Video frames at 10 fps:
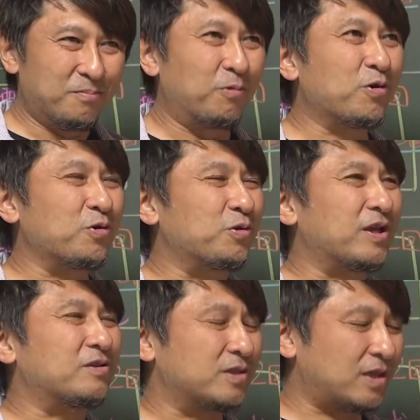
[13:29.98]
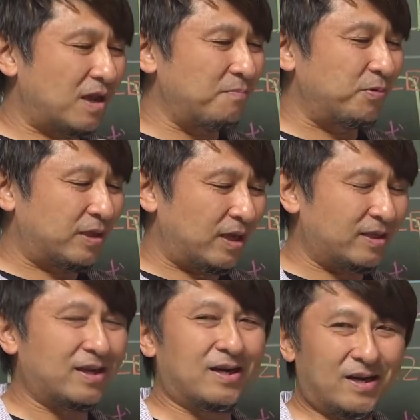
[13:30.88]
もう僕のテキスト全部
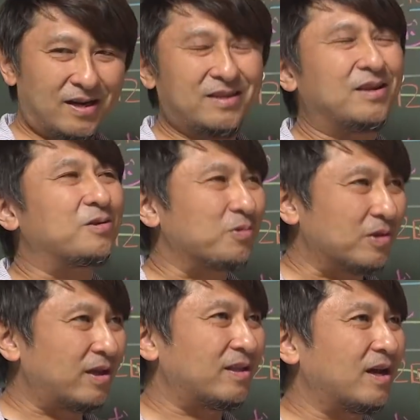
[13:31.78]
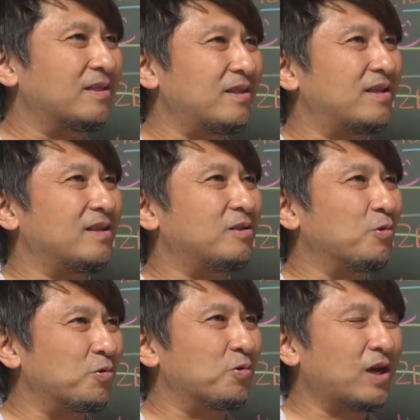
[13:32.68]
データが入ってるので、何年にど
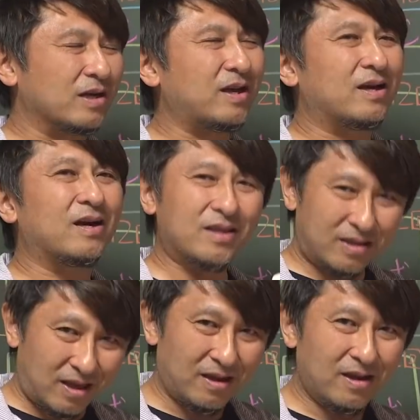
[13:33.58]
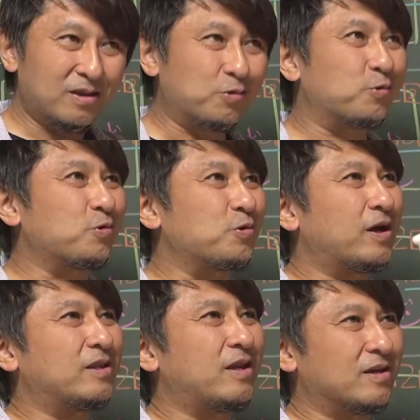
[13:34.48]
この単元が出て、どのぐら
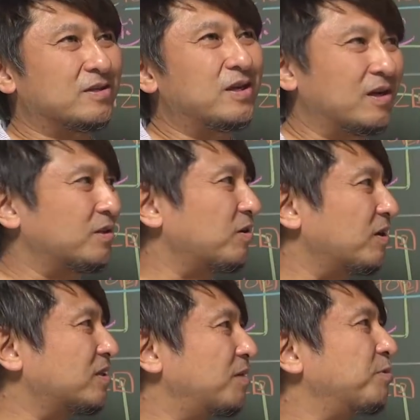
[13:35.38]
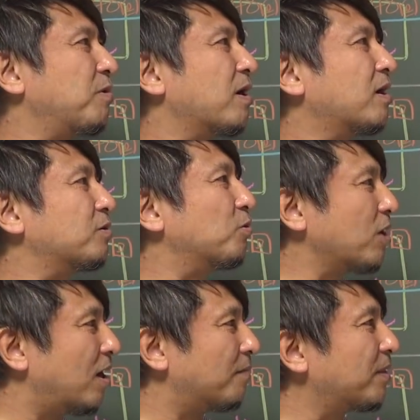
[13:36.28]
い出やすいかっていうのが全部わかるの
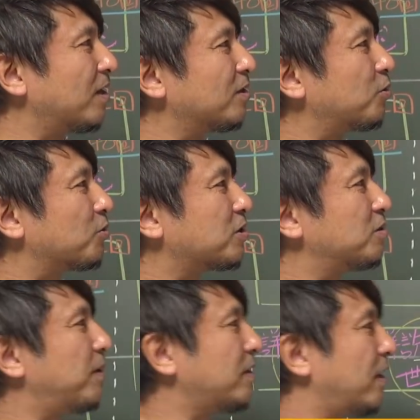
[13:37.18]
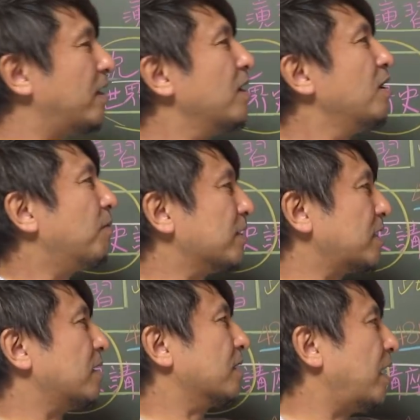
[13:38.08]
が、なんと全て、早
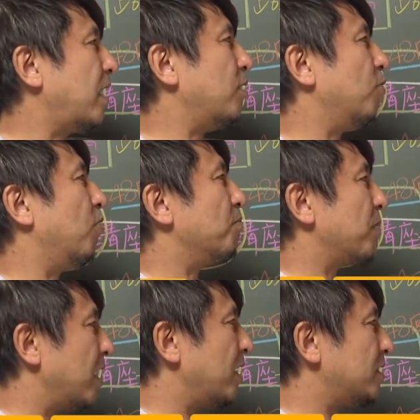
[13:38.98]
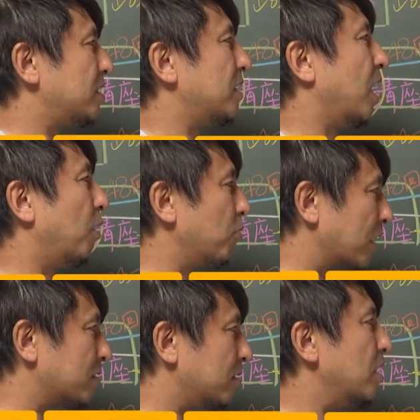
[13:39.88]
稲田、慶応、明治、青
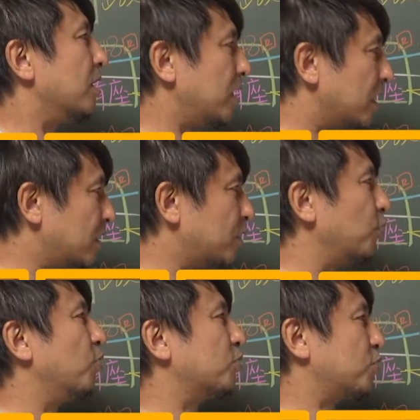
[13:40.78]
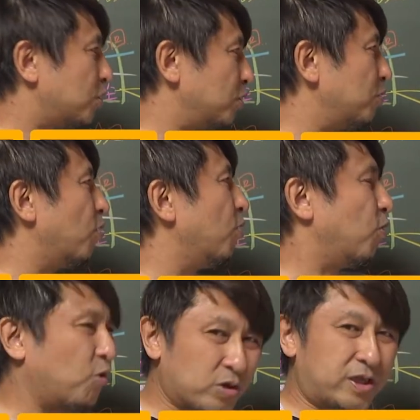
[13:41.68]
学、立教、中央、
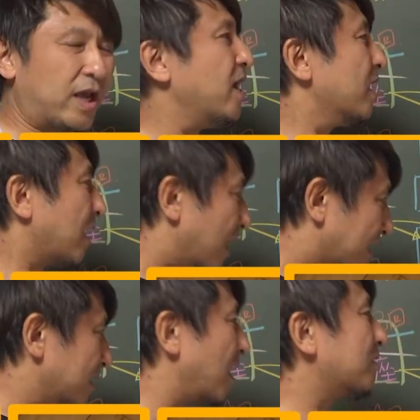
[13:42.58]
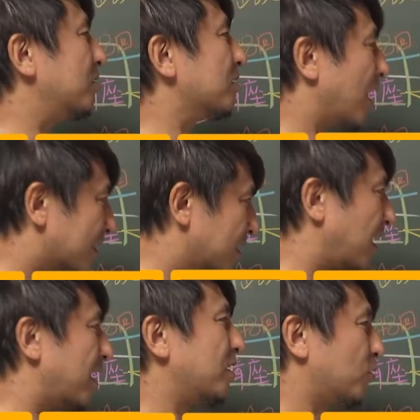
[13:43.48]
法政、漢学、寛
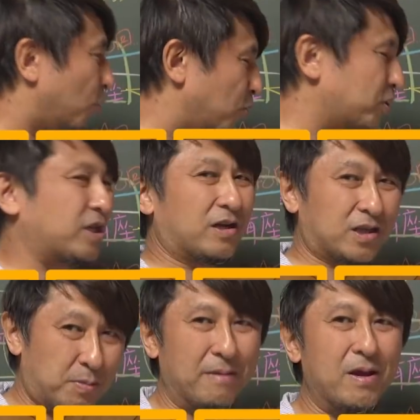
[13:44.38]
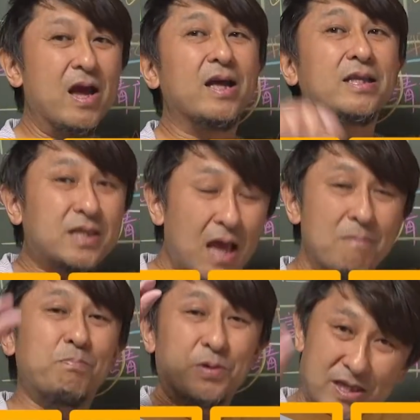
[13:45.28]
大、同志社、立命、
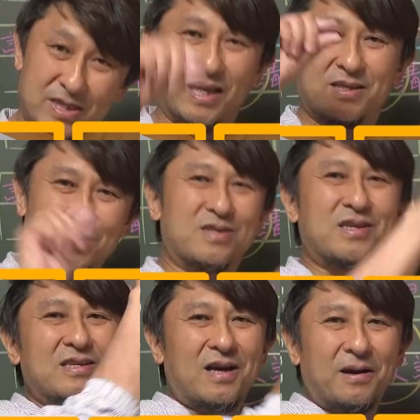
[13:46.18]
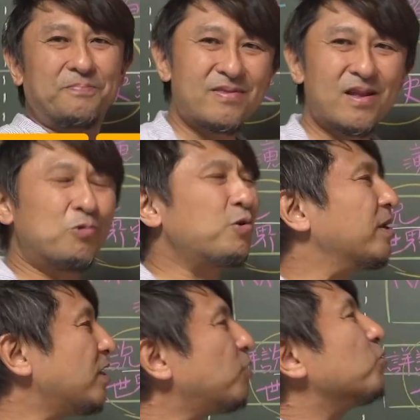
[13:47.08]
全部一冊ずつですから。これは
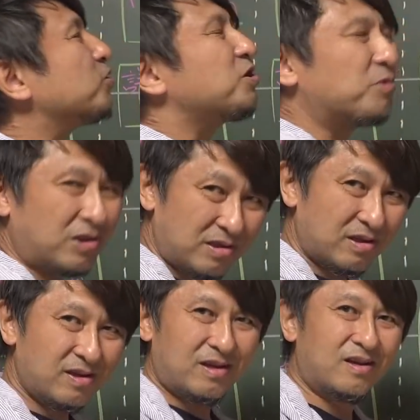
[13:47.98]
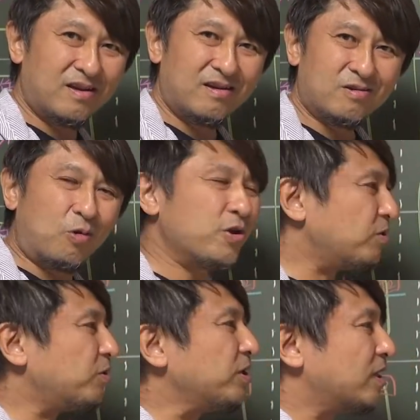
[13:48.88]
日本史もです。こういう
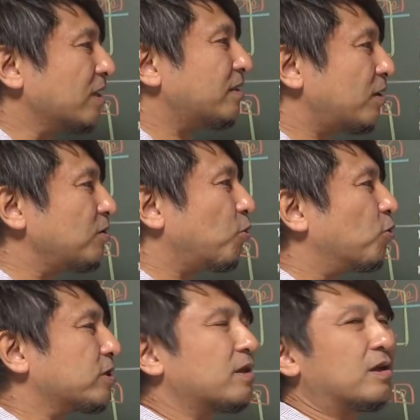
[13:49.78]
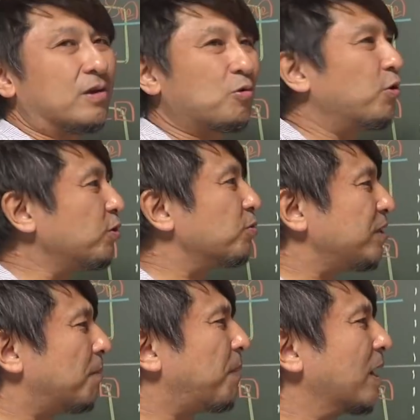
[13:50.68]
風になってる講座なんで、こういうのみ
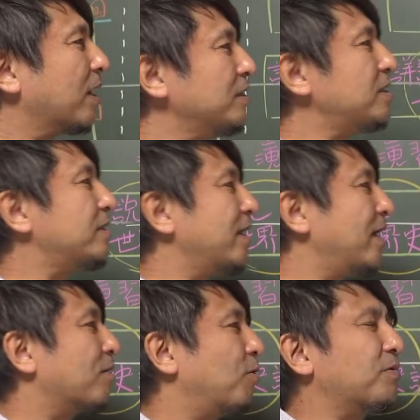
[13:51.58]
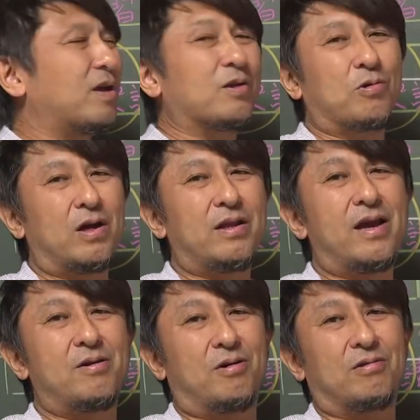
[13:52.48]
んなバカにして、こんなの取ら
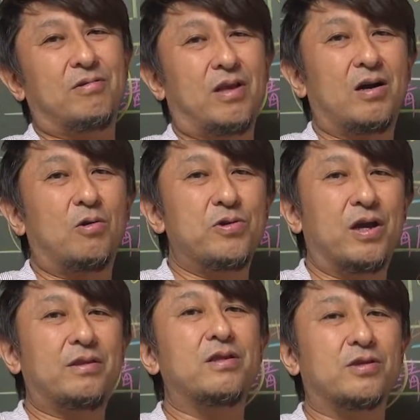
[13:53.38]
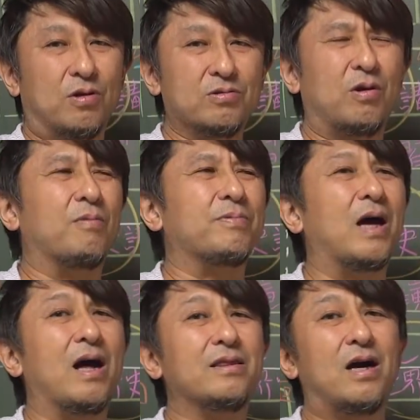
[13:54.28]
ねえよって言って赤本やってんでしょそん
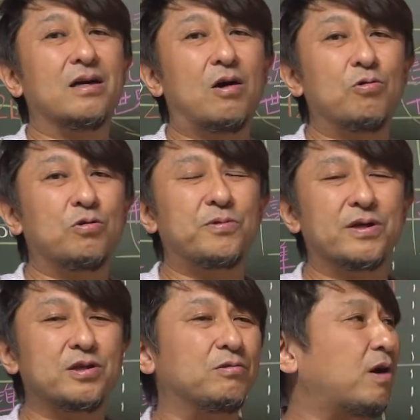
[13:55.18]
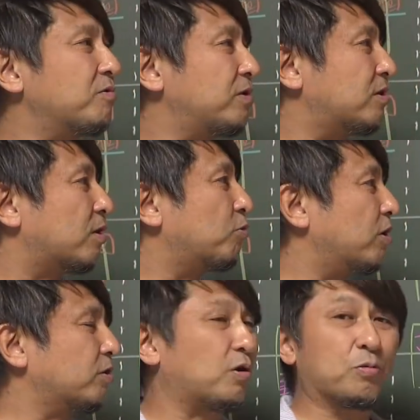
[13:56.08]
なあんな赤本の分厚いの買うぐらいだったらこれ
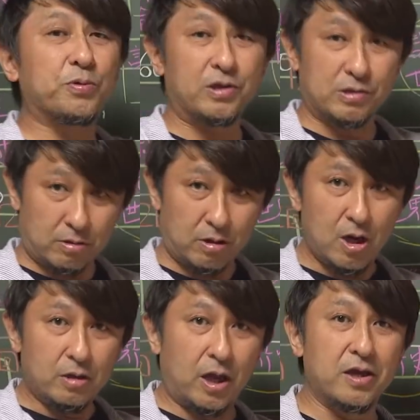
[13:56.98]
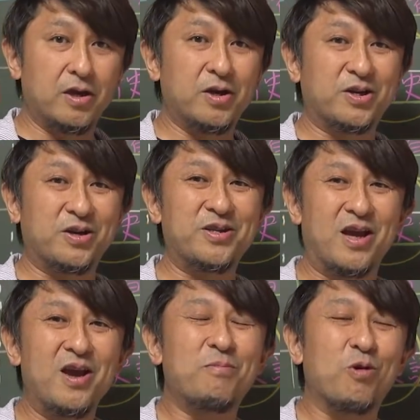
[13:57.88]
買った方がよっぽどいいですよ。っていう風に
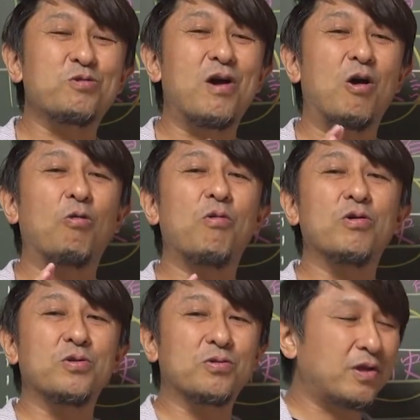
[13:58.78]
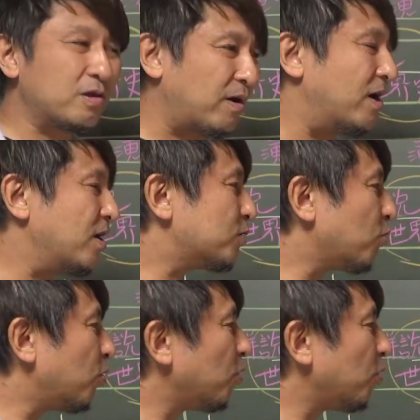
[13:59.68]
僕は思うのっていうのは、そこ